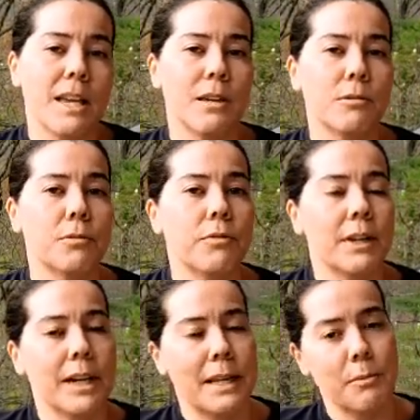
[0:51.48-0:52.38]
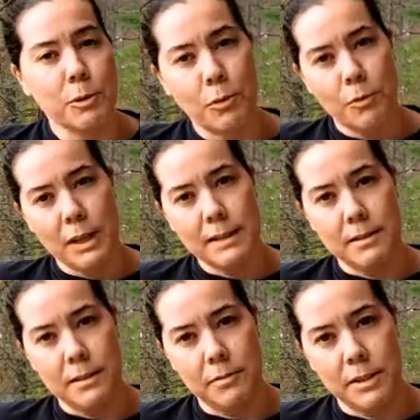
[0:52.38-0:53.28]
eu ficarei muito feliz
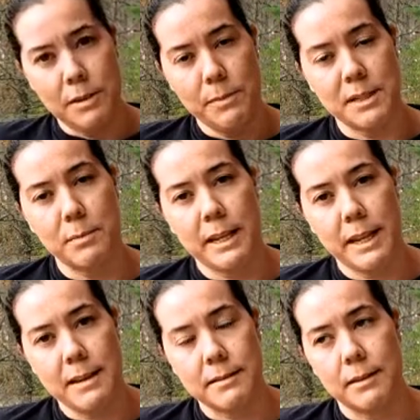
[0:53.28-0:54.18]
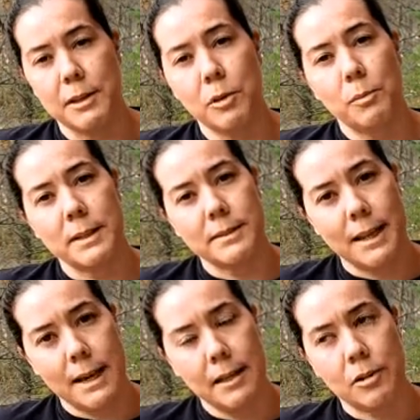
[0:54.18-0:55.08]
em dividir minha experiência, tanto
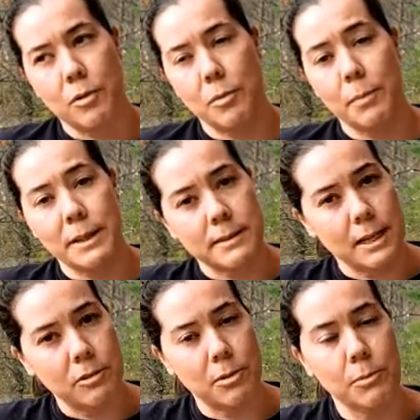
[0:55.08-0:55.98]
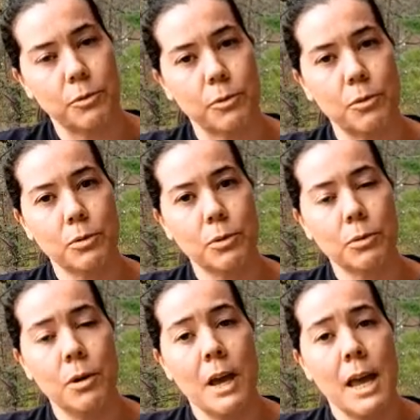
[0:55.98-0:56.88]
passada, como presente, como
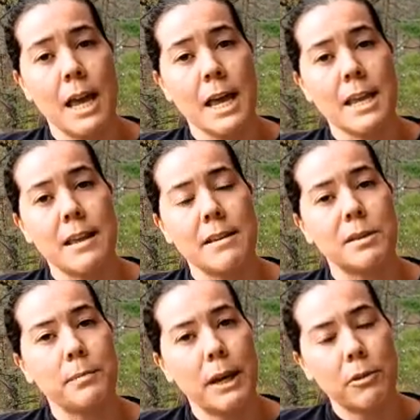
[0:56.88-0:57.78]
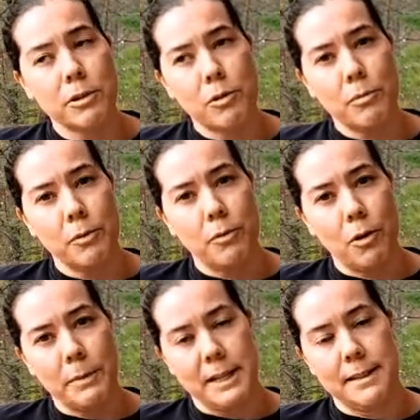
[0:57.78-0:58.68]
futuro. E espero de alguma
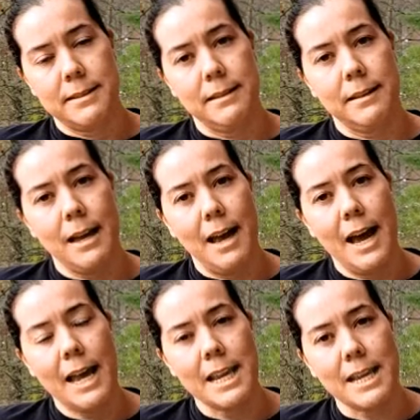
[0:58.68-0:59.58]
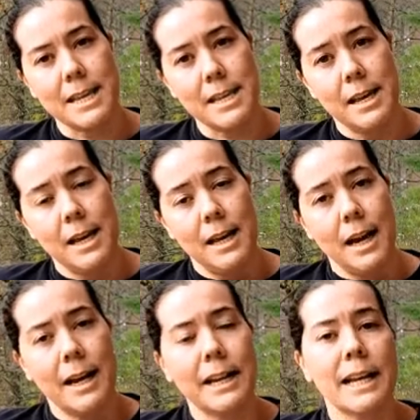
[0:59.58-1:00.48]
forma acrescentar e
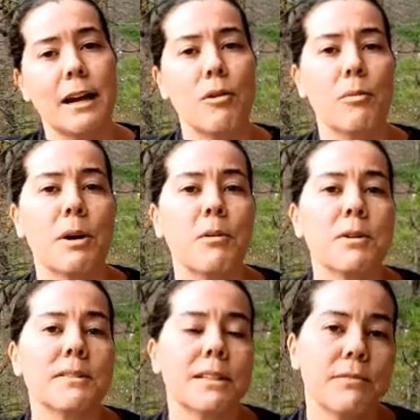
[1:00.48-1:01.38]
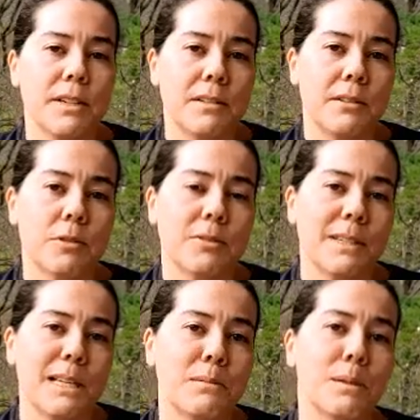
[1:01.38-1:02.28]
agregar alguma coisa na vida de
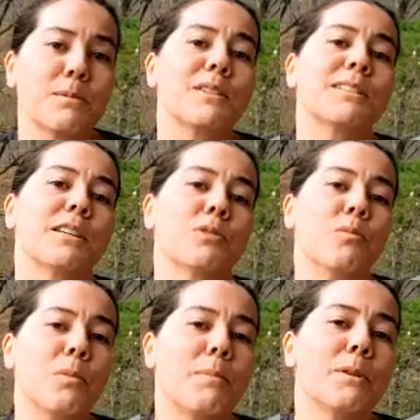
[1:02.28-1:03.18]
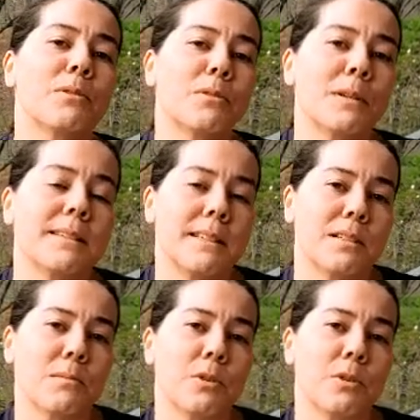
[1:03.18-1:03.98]
vocês, mesmo que seja uma pessoa que seja